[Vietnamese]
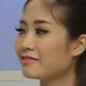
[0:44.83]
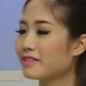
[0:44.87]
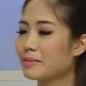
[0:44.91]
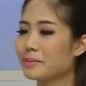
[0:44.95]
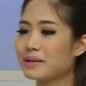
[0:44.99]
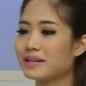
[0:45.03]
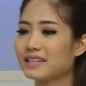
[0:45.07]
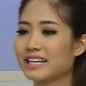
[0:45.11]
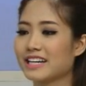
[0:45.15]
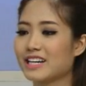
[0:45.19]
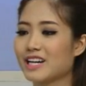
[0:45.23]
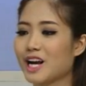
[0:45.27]
và
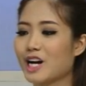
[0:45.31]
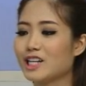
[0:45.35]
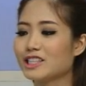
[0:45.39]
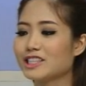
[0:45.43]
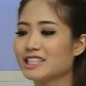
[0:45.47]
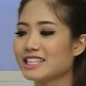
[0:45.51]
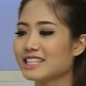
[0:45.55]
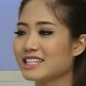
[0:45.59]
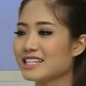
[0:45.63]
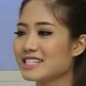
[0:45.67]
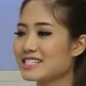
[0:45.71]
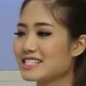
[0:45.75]
bên cạnh đó
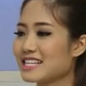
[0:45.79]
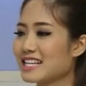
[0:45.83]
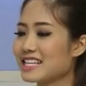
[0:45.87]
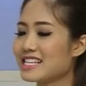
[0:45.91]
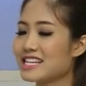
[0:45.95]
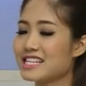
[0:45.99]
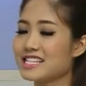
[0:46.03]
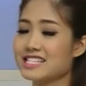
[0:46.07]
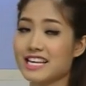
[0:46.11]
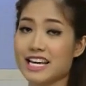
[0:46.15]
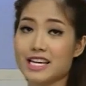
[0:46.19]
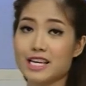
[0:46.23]
thì Ngân sẽ
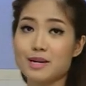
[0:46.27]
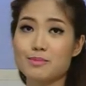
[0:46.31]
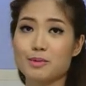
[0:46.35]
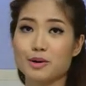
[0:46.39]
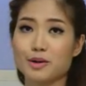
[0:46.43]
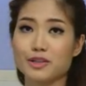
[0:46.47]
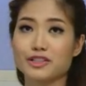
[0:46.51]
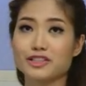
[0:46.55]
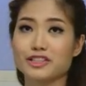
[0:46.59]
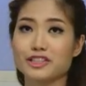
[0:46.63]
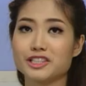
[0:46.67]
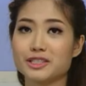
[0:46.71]
chia sẻ với
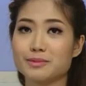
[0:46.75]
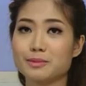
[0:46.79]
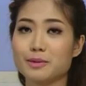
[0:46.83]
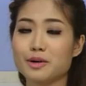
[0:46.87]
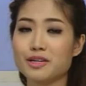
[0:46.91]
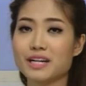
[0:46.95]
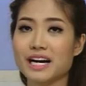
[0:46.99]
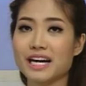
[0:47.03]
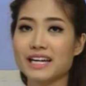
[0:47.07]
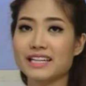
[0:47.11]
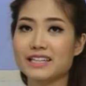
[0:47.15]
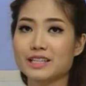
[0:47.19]
mọi người
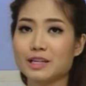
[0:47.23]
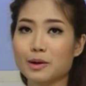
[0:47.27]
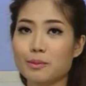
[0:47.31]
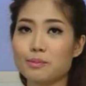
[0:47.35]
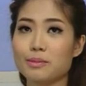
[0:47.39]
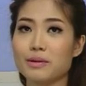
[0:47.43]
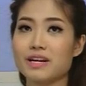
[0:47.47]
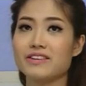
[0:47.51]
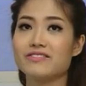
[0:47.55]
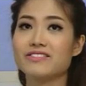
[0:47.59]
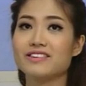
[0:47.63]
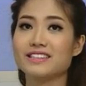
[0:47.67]
món canh
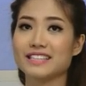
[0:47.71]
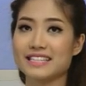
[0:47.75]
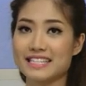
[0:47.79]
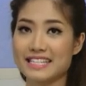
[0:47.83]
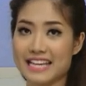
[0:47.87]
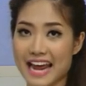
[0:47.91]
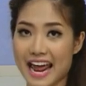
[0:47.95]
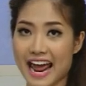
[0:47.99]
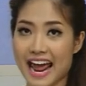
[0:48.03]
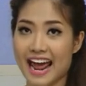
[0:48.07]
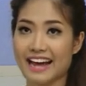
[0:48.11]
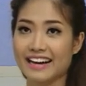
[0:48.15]
rong biển và thịt
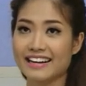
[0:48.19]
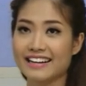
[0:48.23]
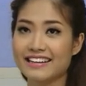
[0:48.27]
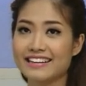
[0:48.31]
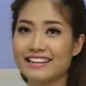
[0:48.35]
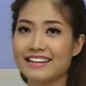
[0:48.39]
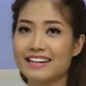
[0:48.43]
gà